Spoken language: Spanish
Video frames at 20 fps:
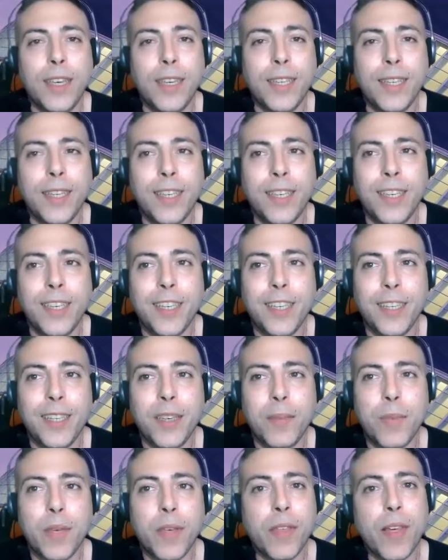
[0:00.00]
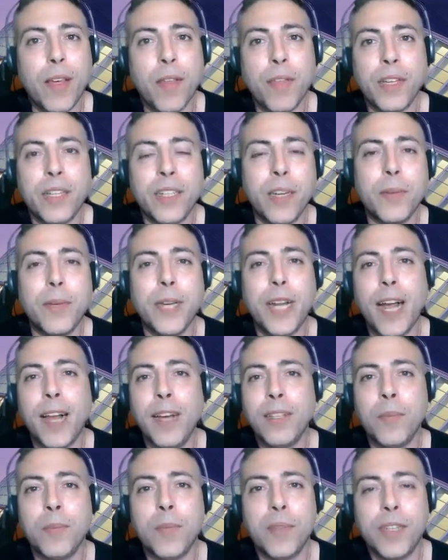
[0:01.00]
y empieza a hacerse
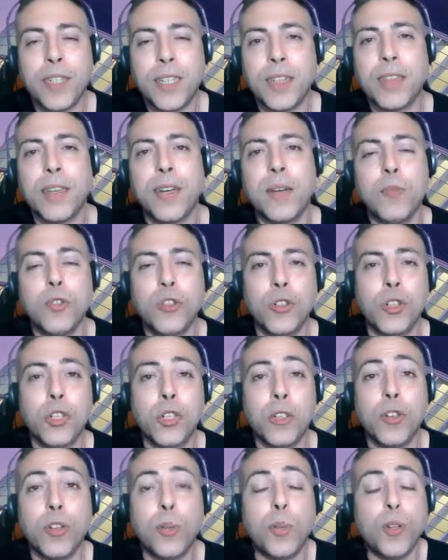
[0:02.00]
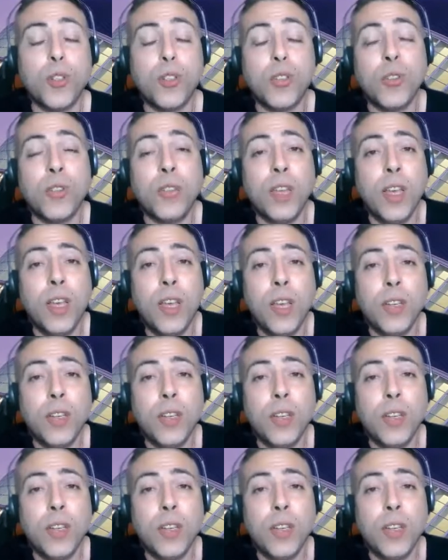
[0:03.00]
viral y empiezas a tener muchos seguidores, pero eso